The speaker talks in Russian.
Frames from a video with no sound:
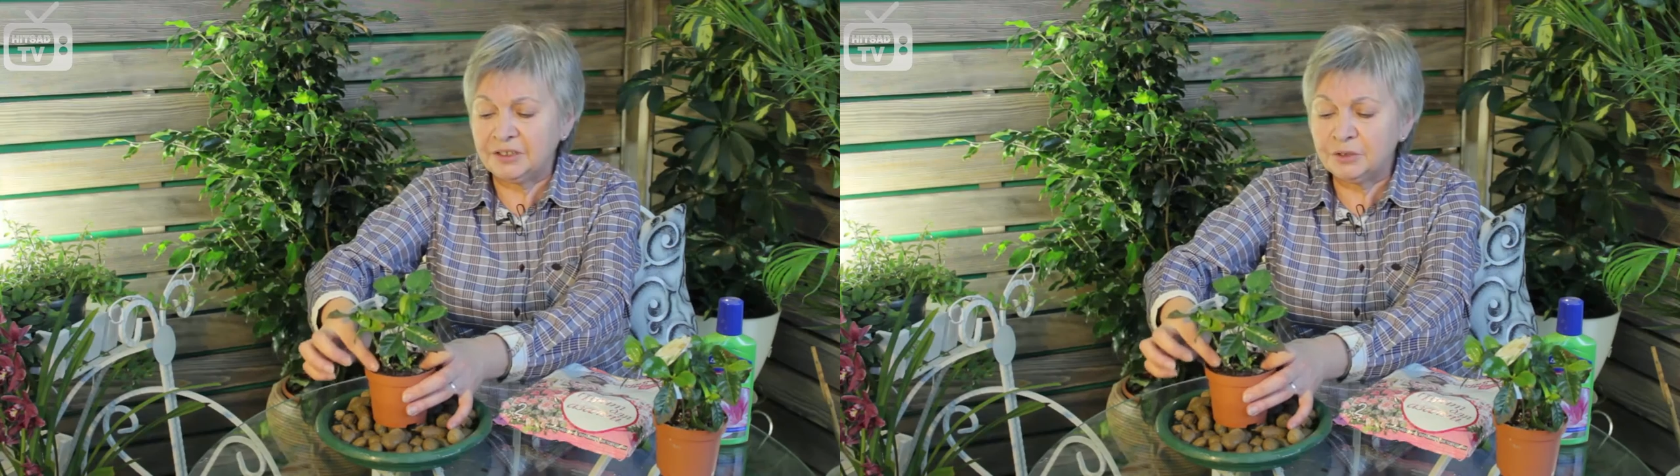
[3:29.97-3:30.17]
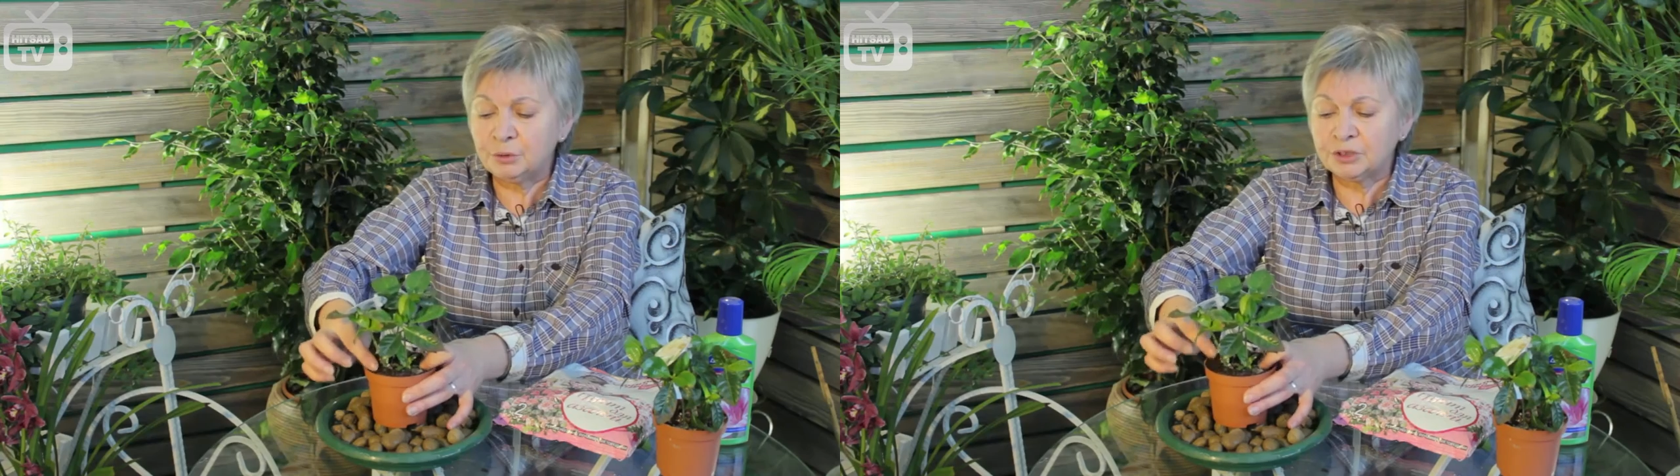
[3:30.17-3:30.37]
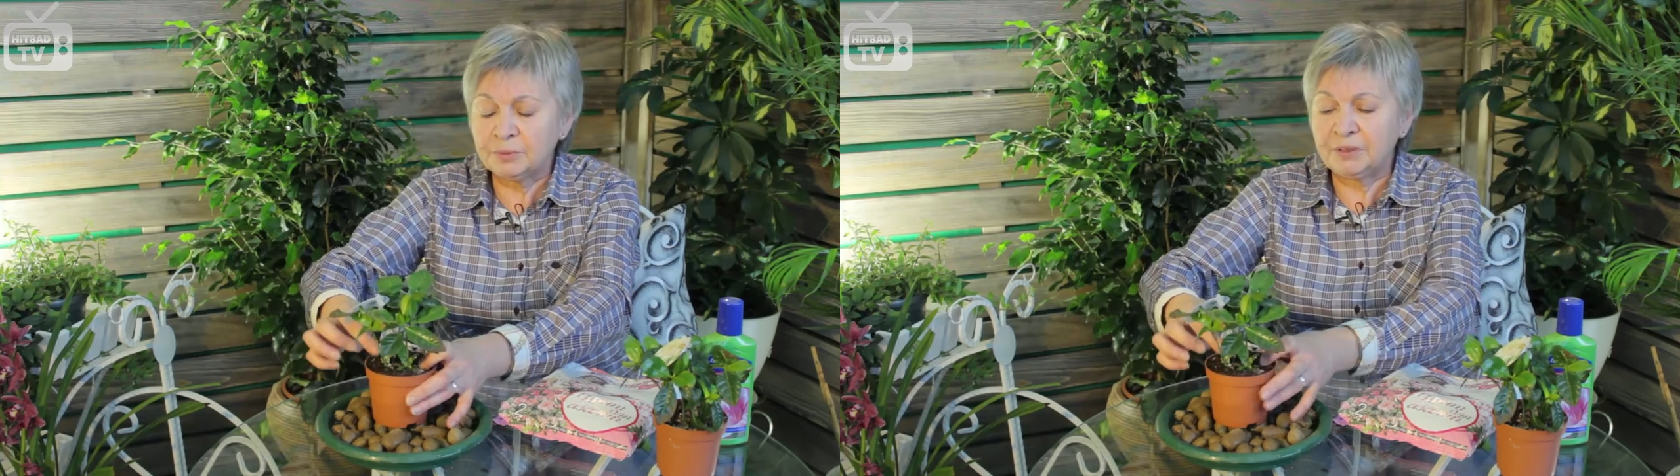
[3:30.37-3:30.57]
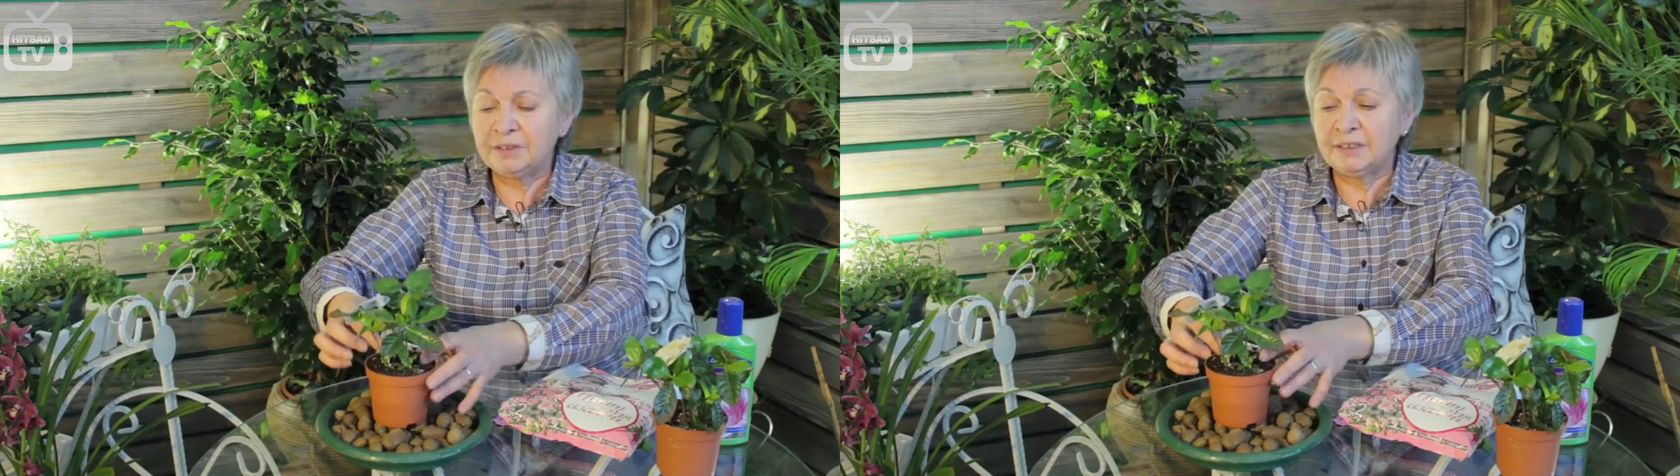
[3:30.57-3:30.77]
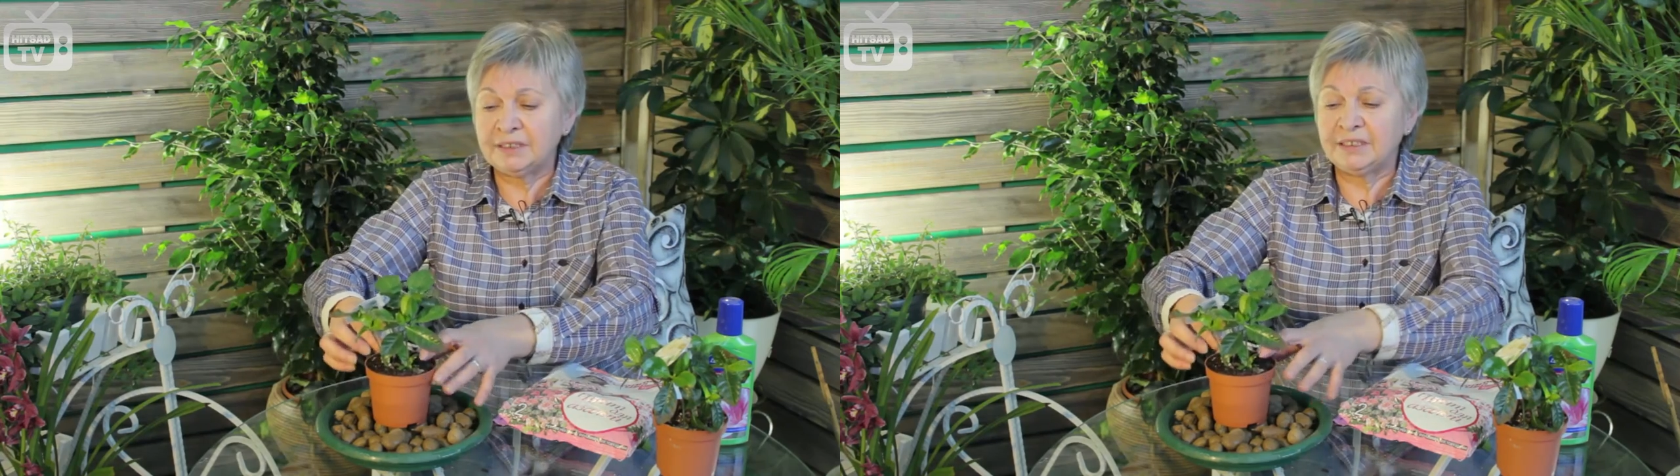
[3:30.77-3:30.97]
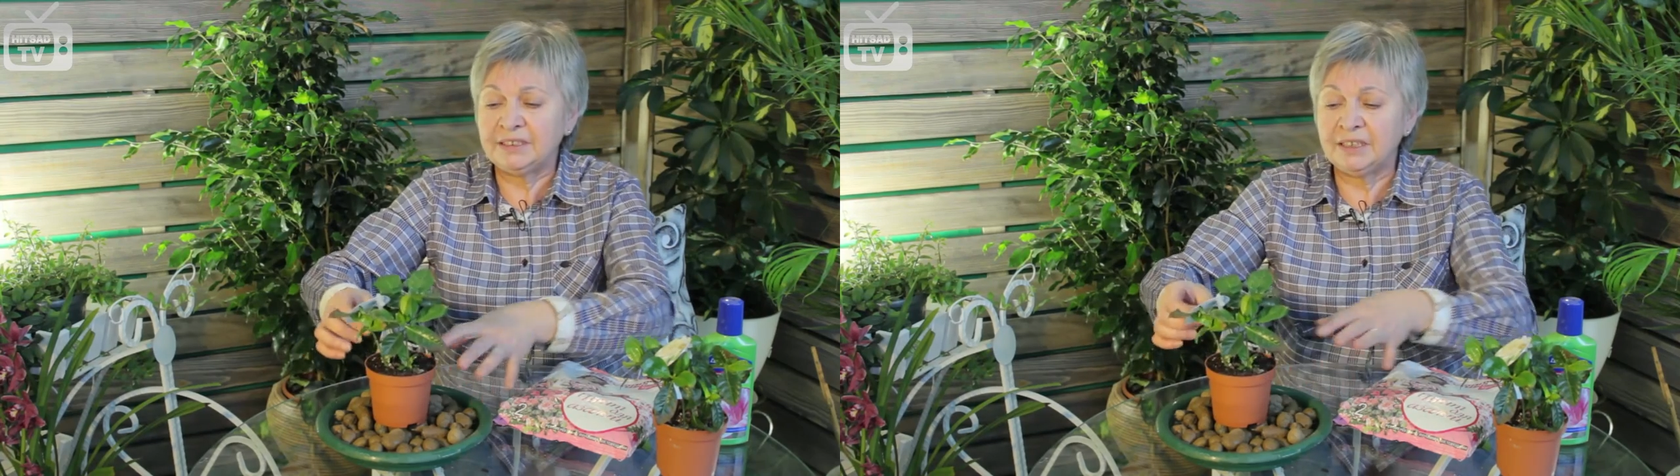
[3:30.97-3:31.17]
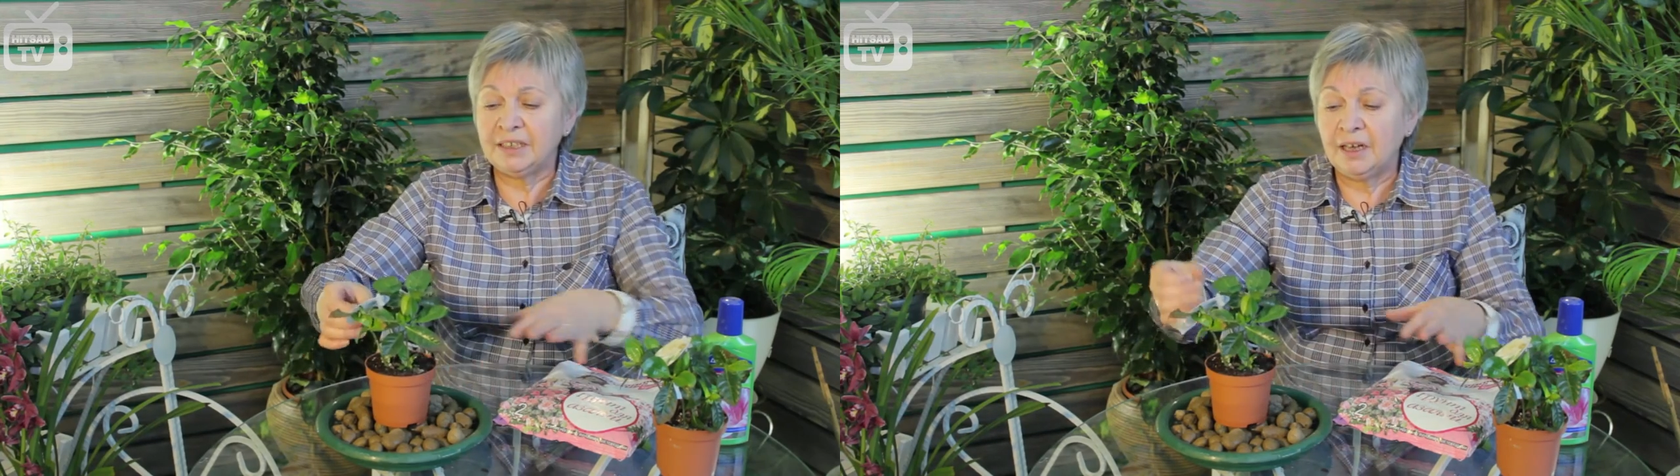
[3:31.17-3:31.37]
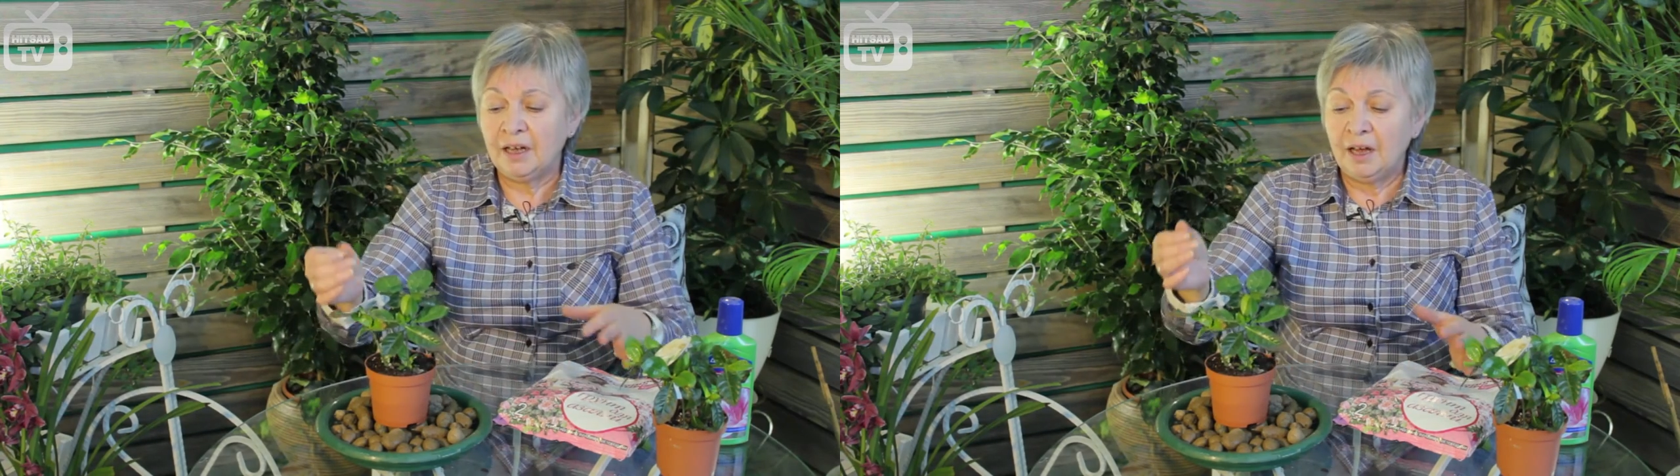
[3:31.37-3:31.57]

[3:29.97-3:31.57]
не нужно поливать растение,